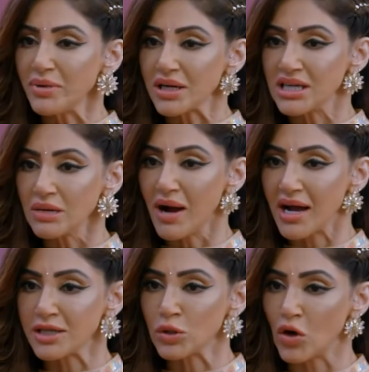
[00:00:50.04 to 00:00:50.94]
ஏன்னா
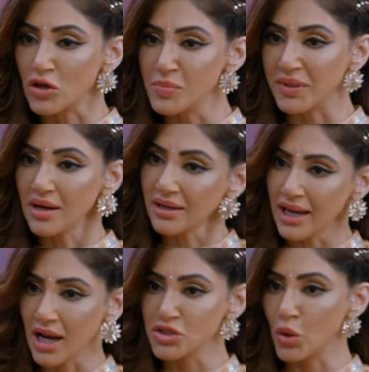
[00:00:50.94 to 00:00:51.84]
பிரக்யா அண்ணனை
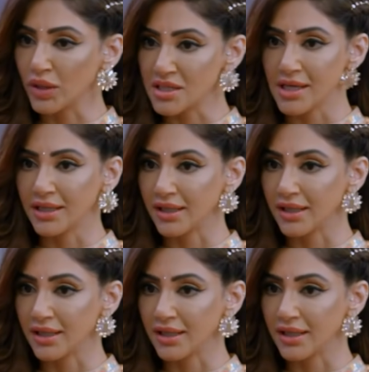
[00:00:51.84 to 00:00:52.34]
ஹாஸ்பிட்டல்ல தனியா விட்டுட்டு